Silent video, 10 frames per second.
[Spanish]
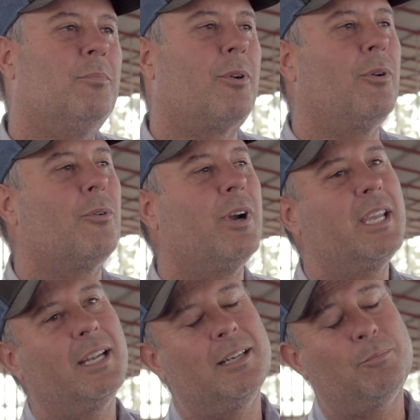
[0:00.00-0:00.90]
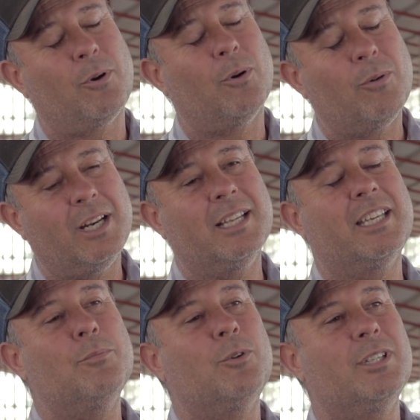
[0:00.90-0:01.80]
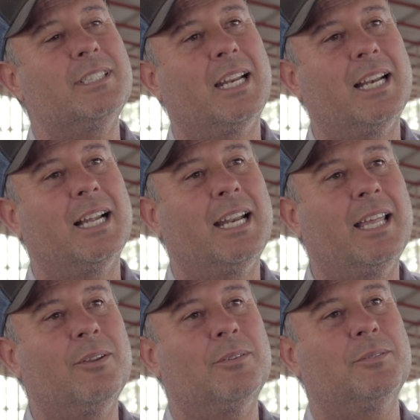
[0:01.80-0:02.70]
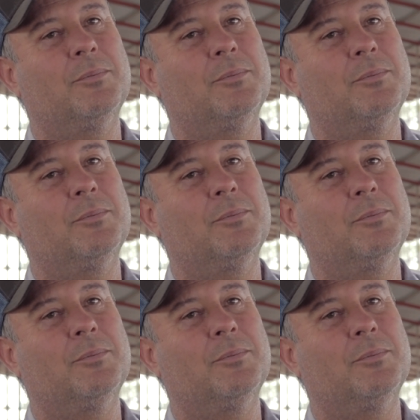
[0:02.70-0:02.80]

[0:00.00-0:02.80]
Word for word: por lo cual, por lo cual hay que inmunizar al ganado,